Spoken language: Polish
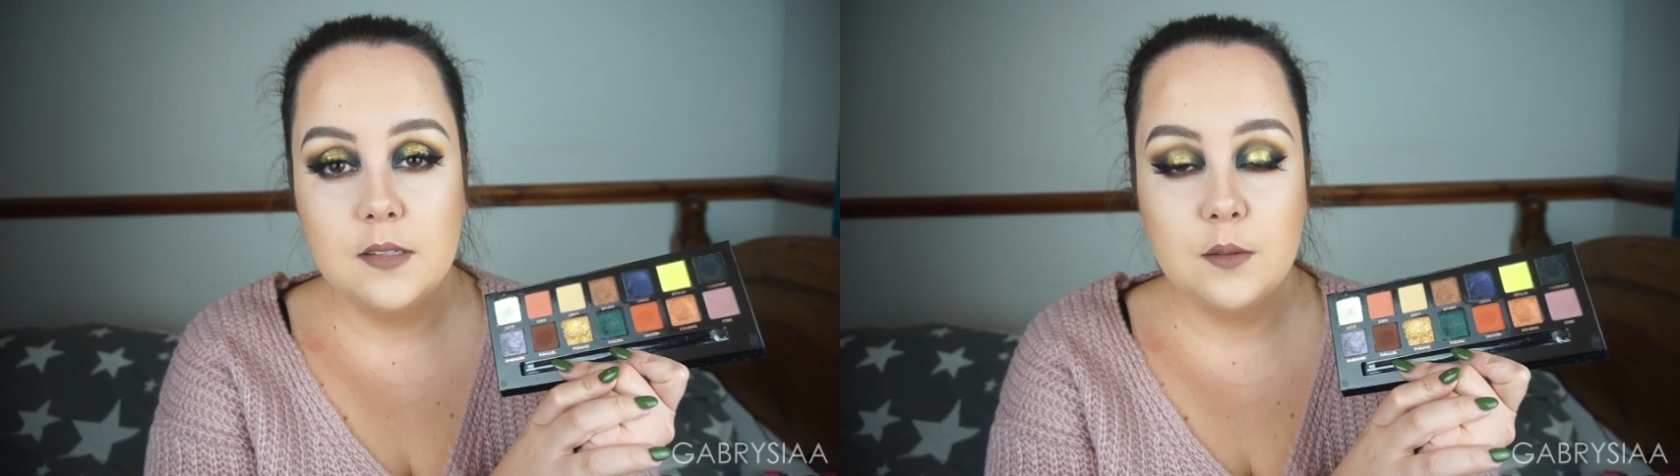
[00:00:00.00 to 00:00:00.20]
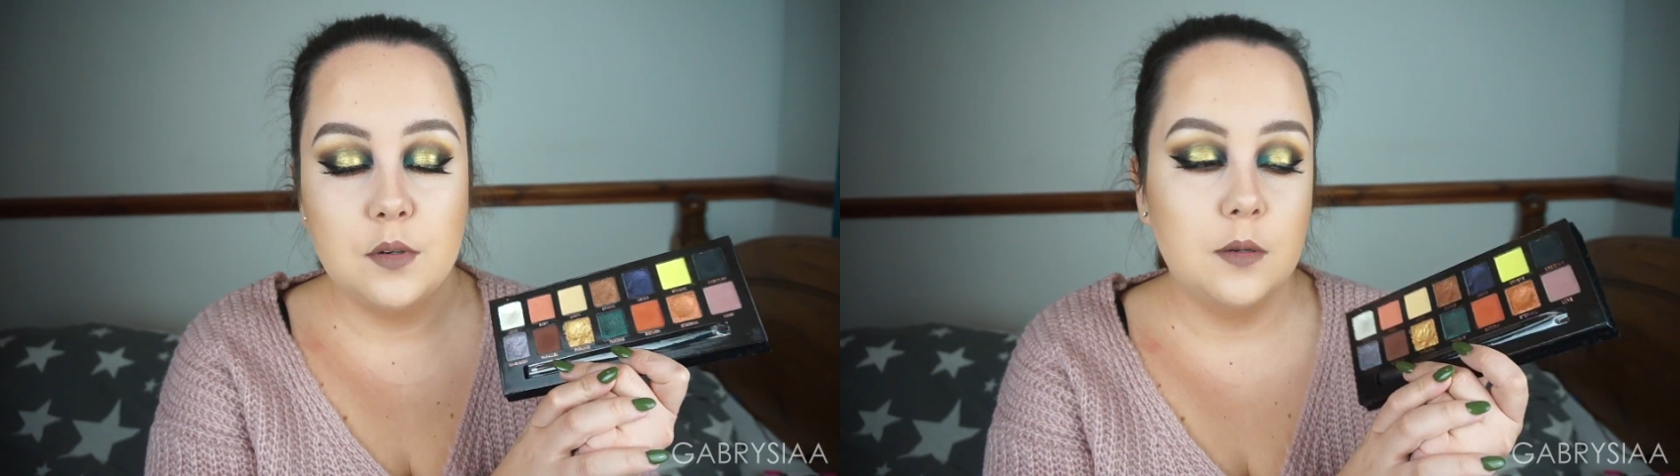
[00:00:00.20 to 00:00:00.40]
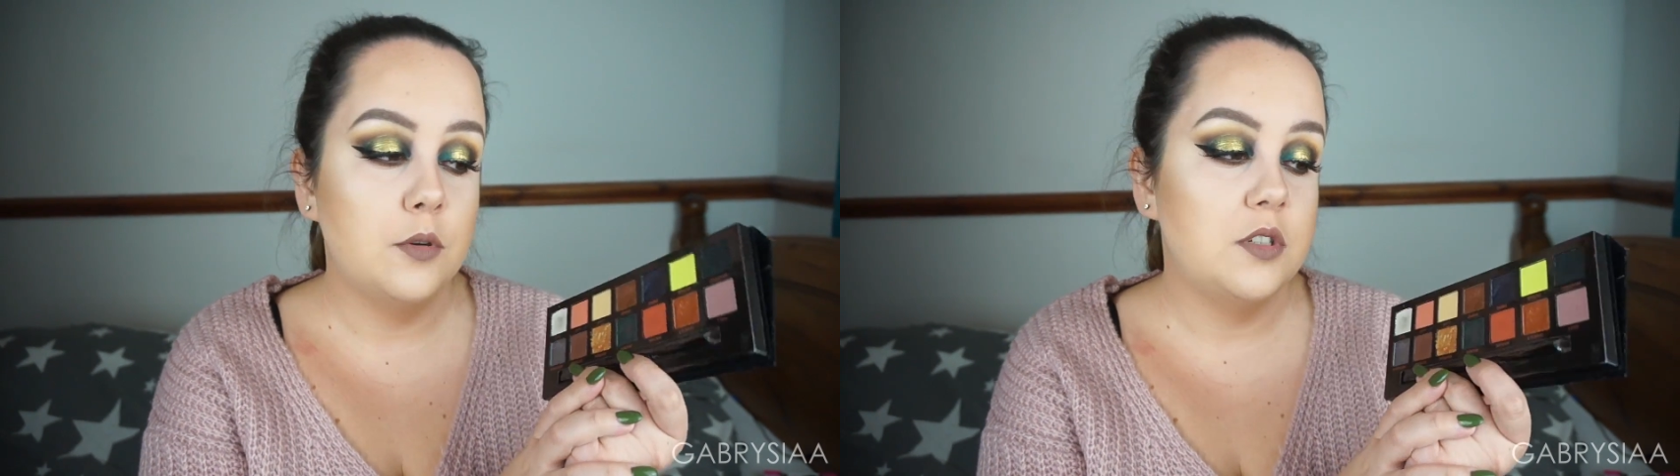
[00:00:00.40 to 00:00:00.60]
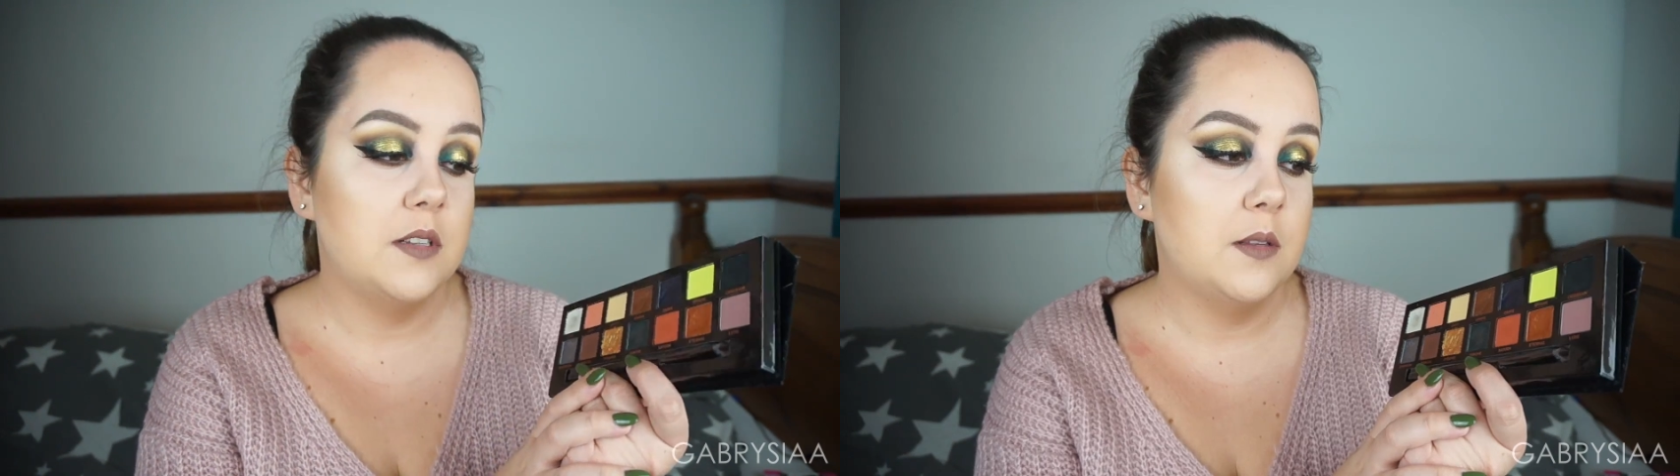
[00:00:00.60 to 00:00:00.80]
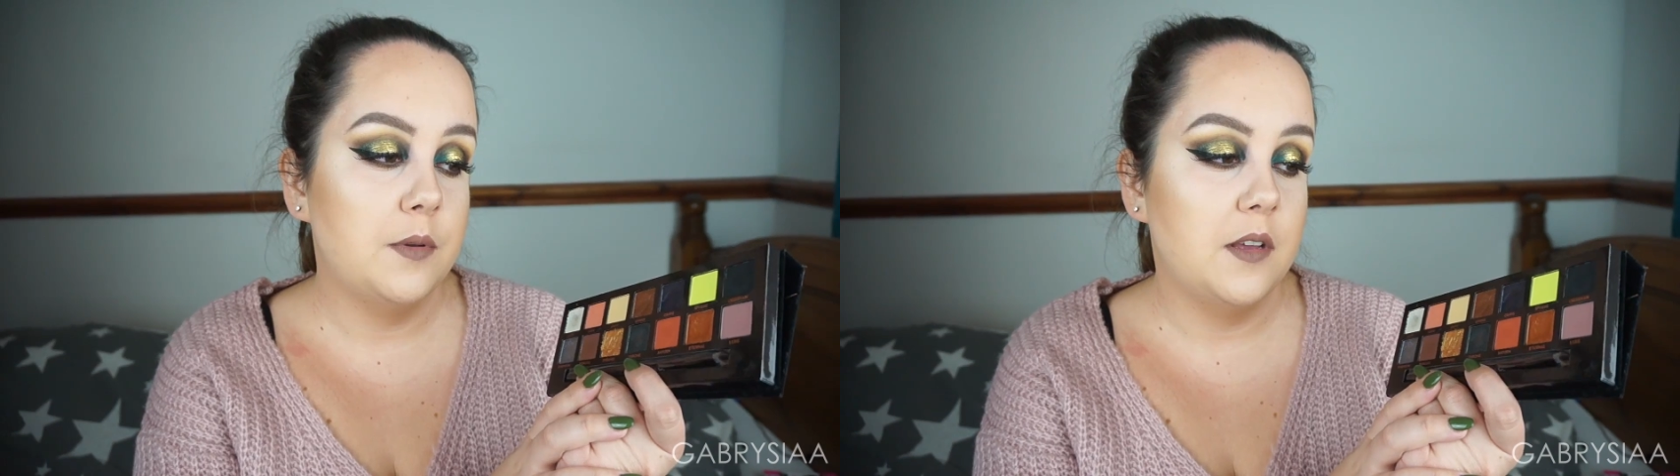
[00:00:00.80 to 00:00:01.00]
z których
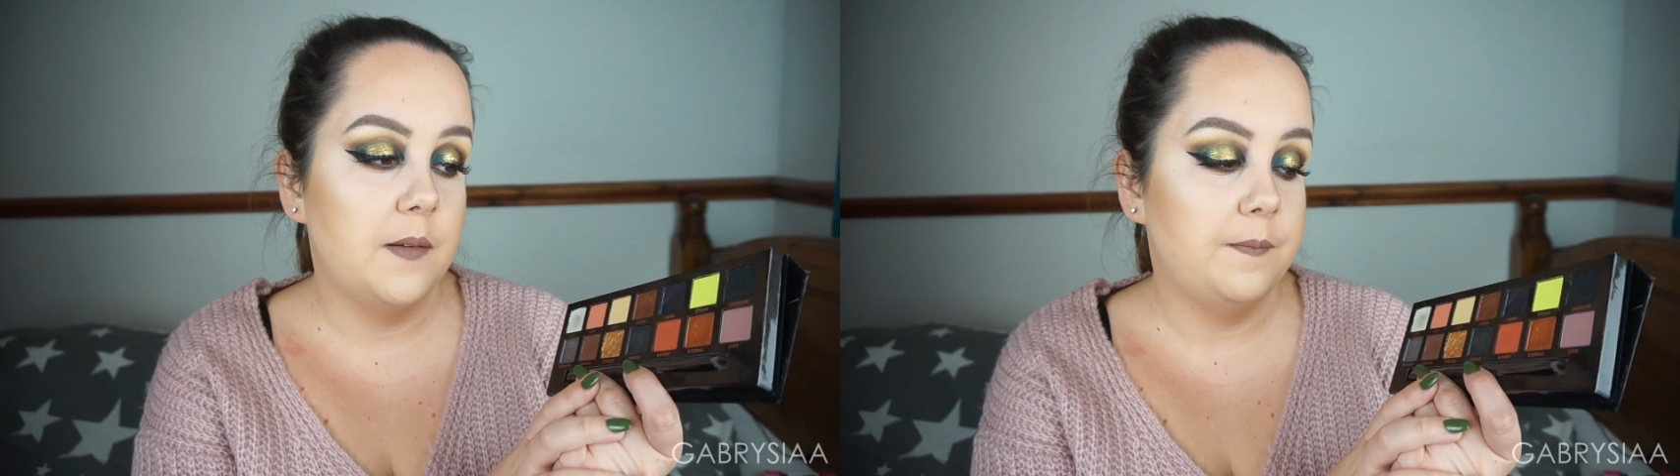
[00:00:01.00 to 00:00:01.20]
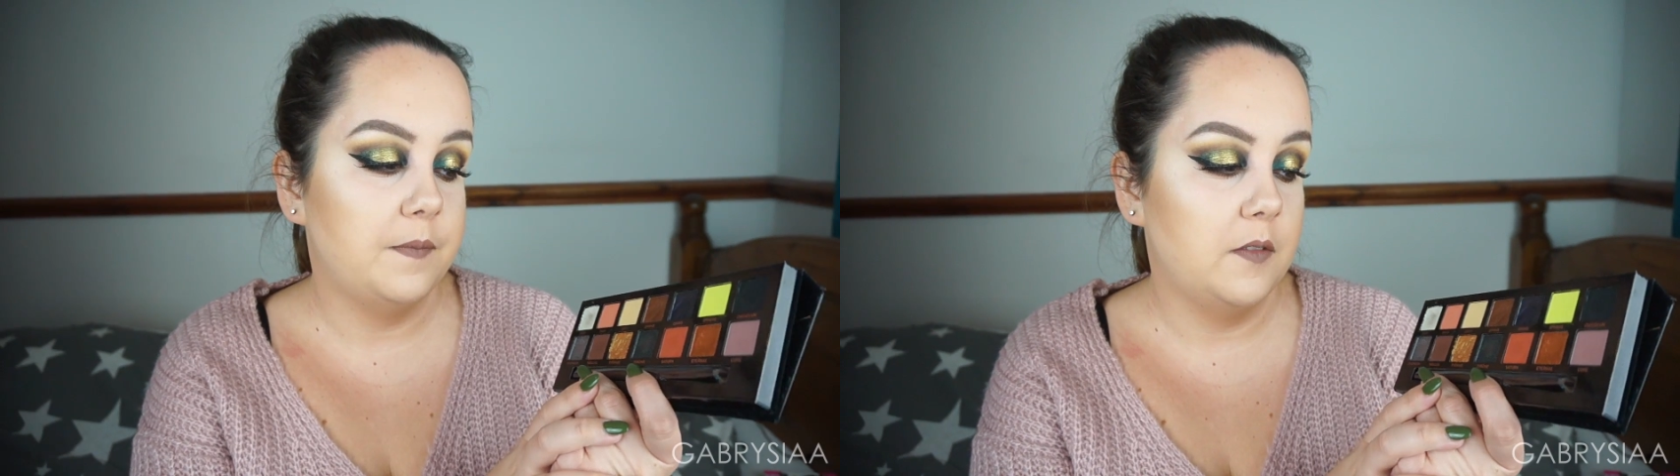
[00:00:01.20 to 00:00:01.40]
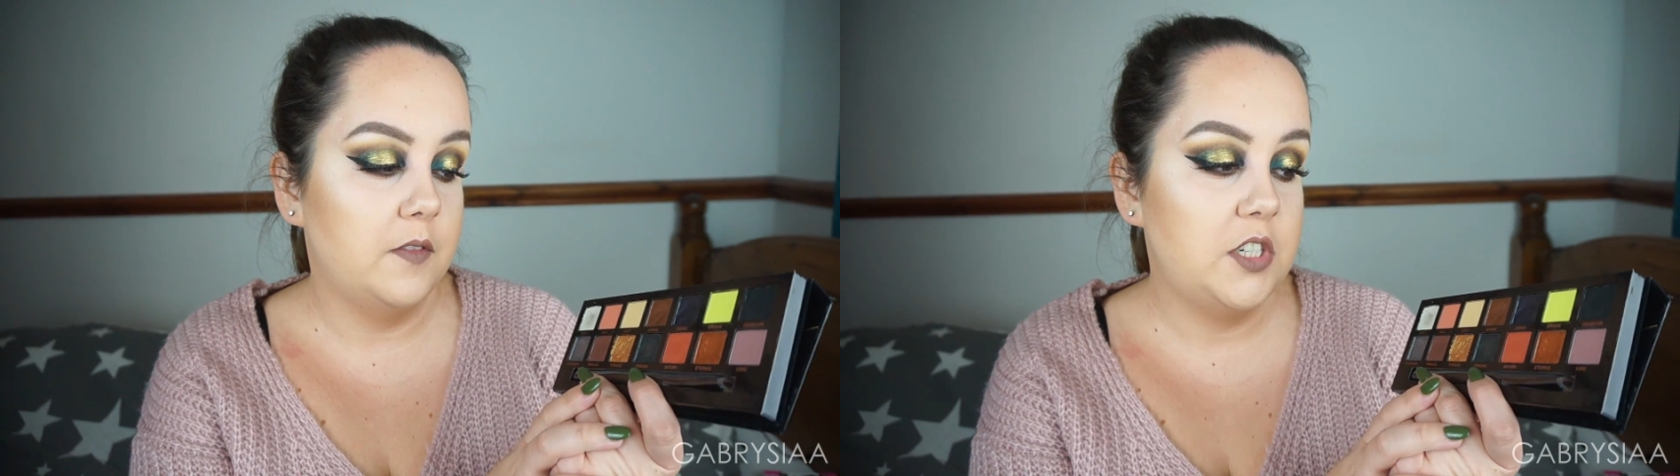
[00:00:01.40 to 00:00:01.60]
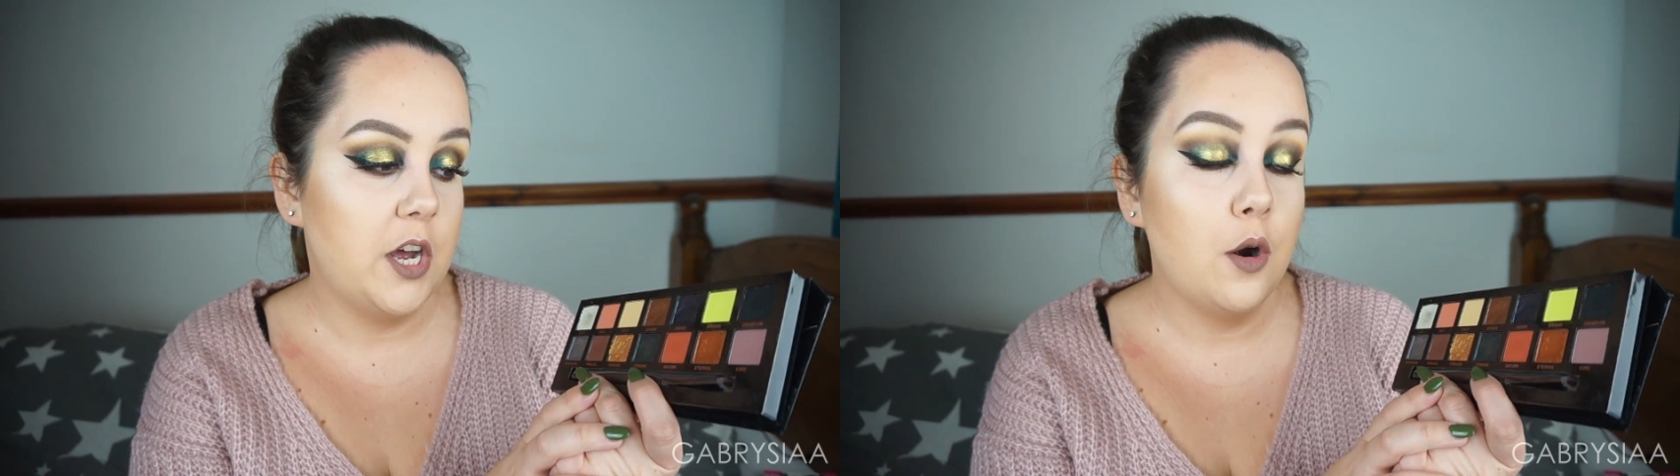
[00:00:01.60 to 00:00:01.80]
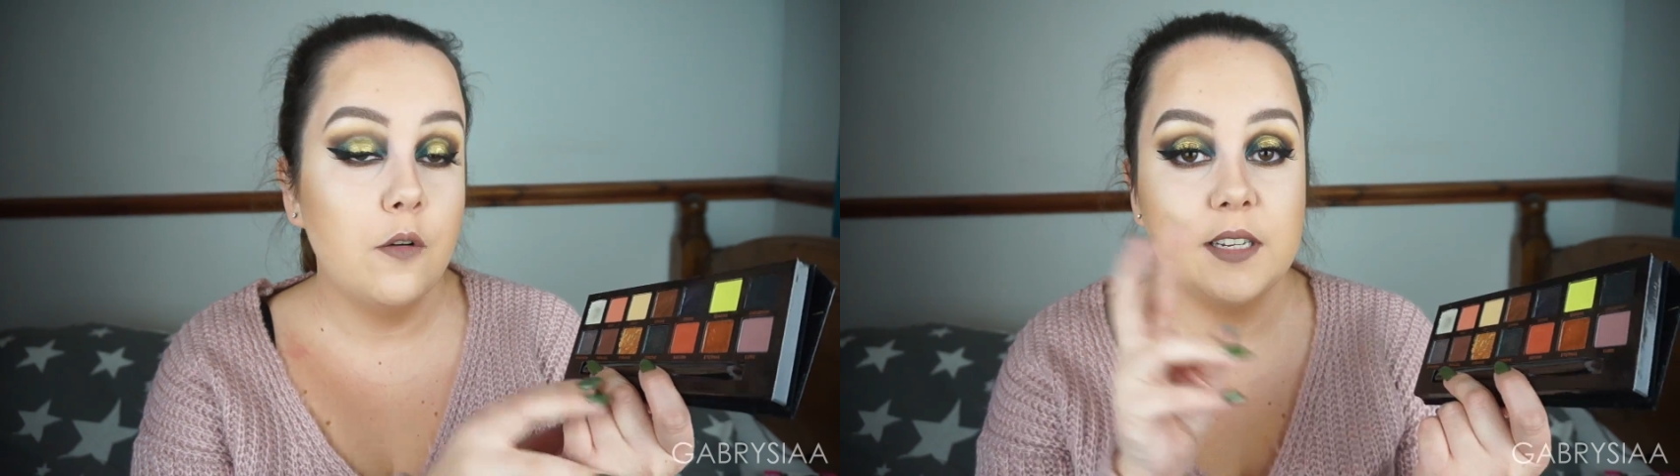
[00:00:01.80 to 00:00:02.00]
można sobie
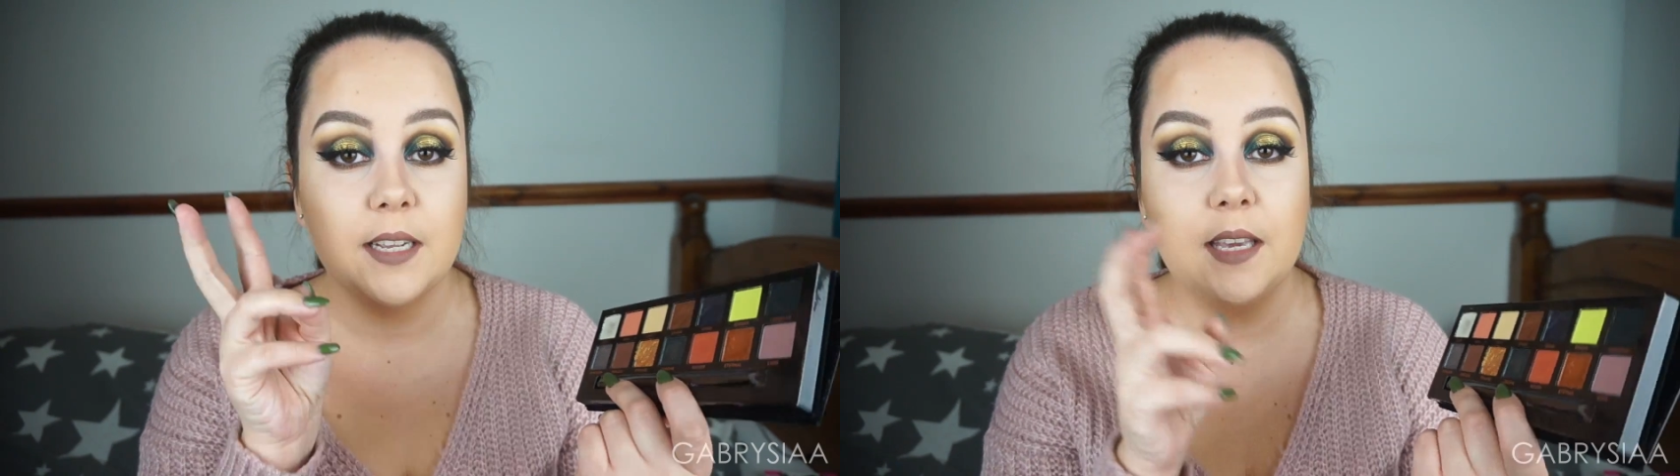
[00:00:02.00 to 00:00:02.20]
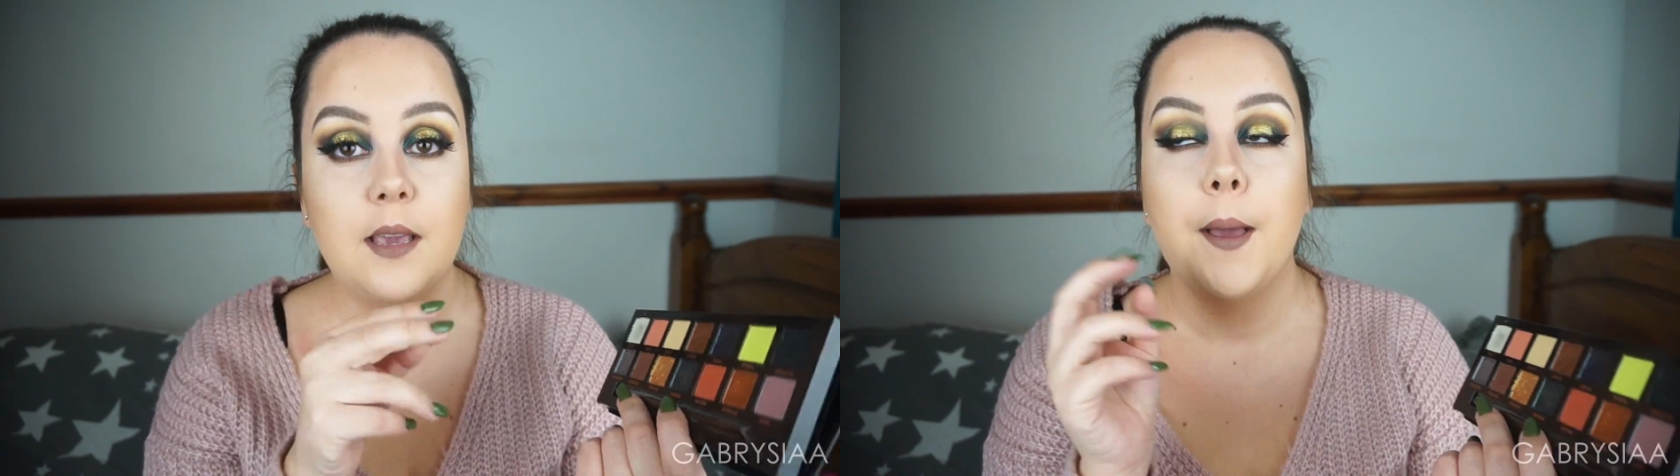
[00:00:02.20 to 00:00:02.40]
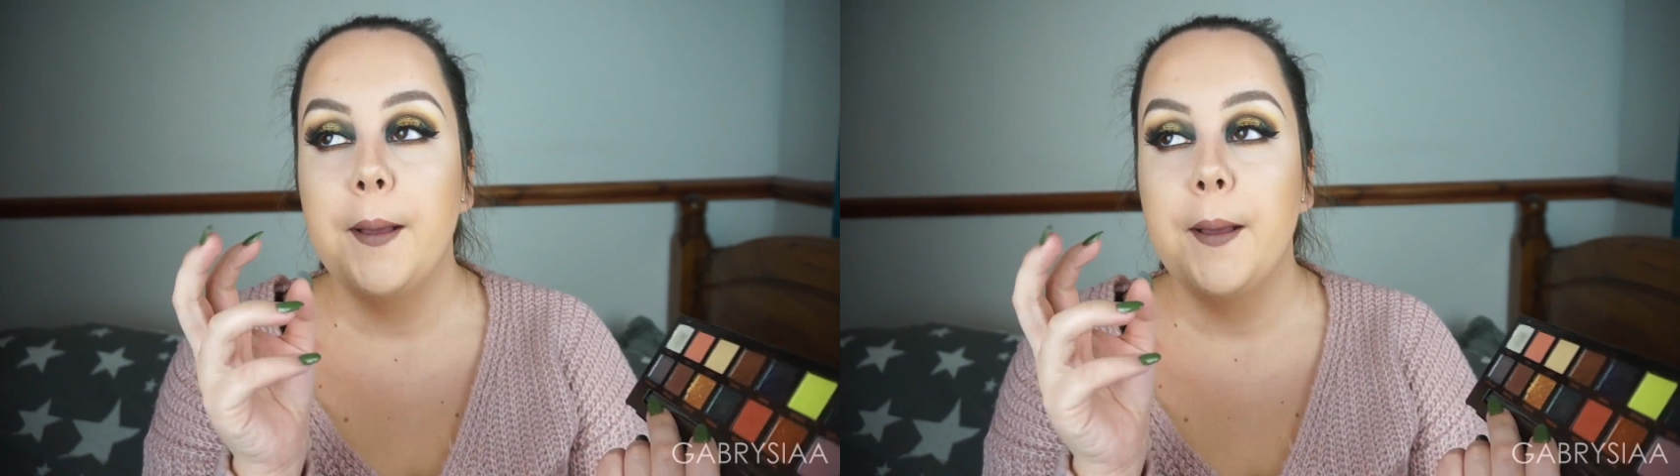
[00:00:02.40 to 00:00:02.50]
wyczarować taki